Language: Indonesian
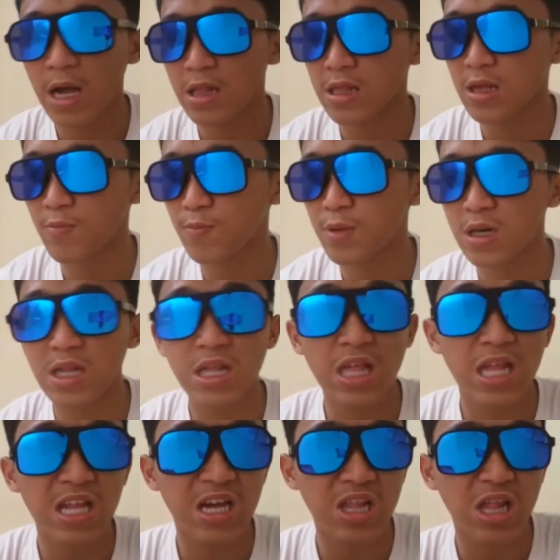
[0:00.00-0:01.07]
sama Atta
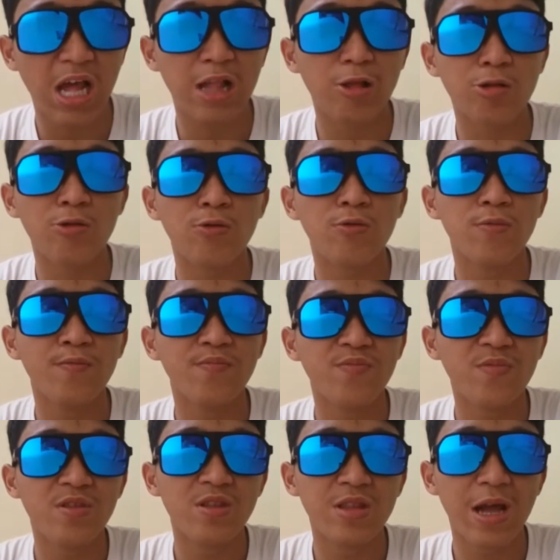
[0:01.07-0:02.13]
pernah jadi ke satu
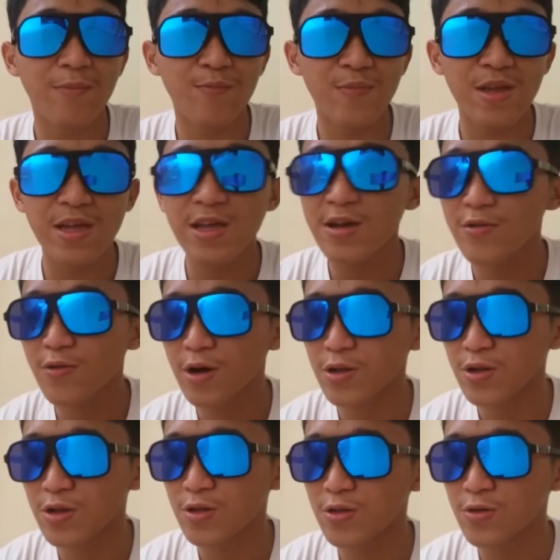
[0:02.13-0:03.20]
tapi
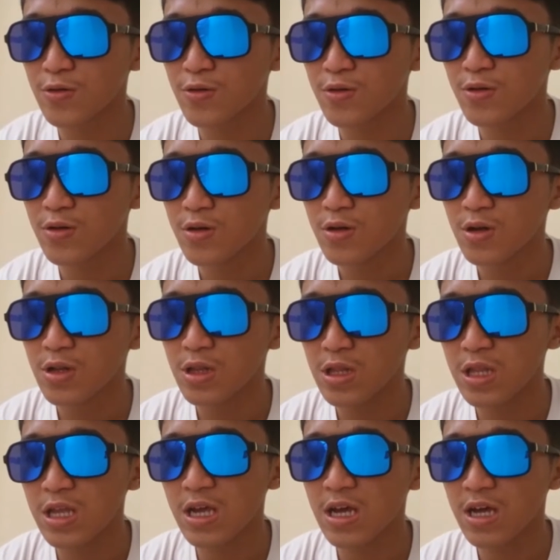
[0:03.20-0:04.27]
waktu itu
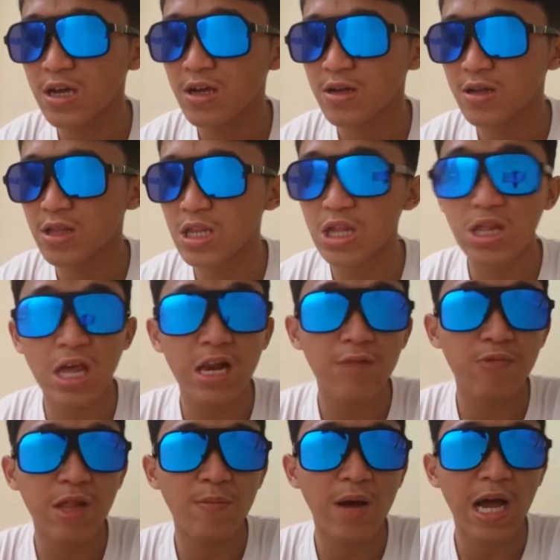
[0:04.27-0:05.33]
dia
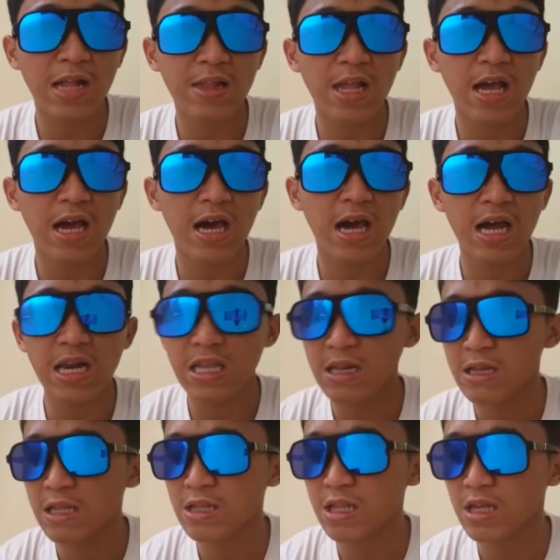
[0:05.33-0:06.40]
disalib sama Atta
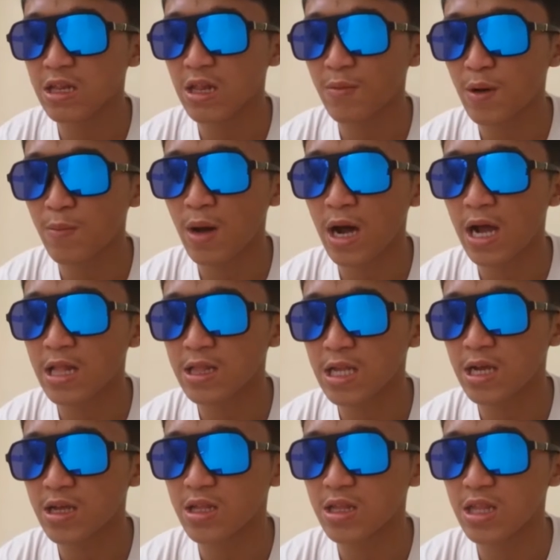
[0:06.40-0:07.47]
Ali Lintas sama Bang
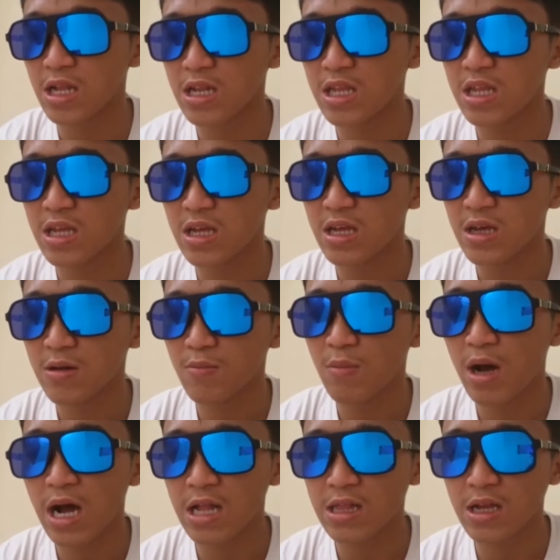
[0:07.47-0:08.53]
Atta jadi
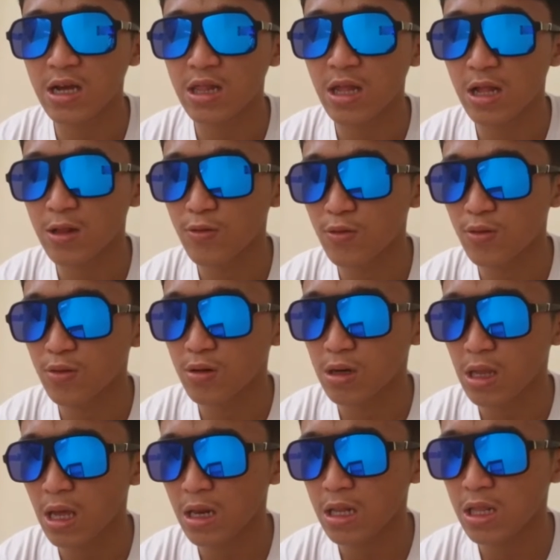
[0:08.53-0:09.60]
Bang Atta ke satu
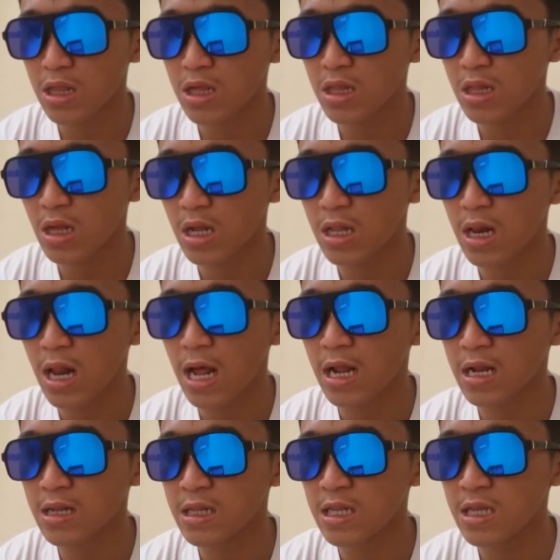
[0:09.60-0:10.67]
Ria Ricis
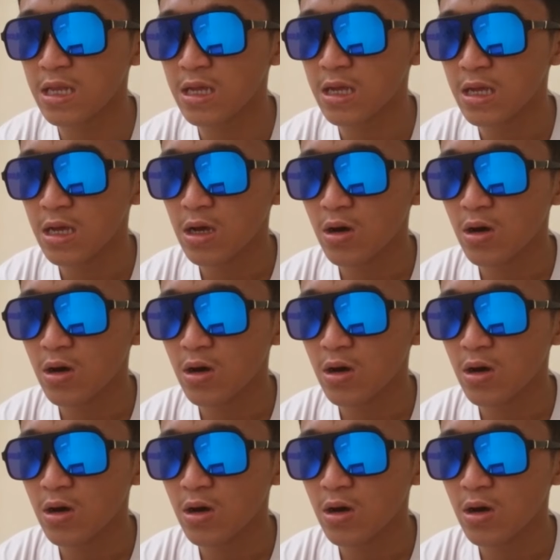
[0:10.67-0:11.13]
adalah adik